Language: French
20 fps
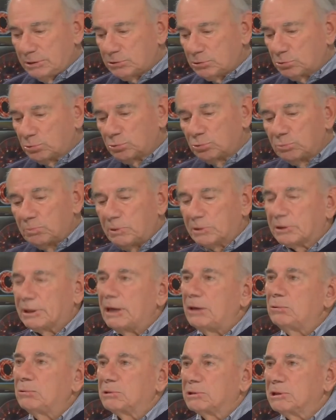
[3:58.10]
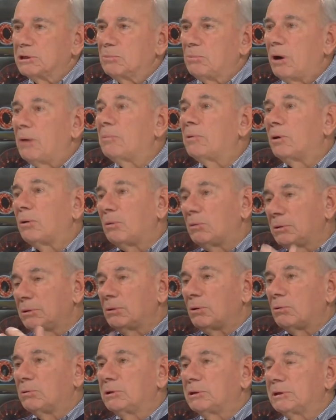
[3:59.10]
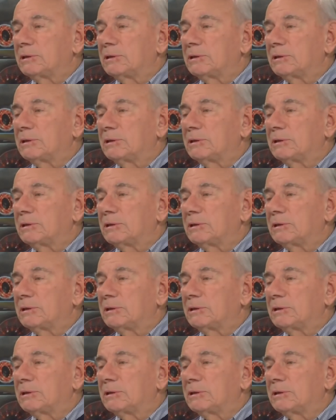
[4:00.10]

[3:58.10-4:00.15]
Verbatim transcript: sont trop portés à nous dire, moi, on, est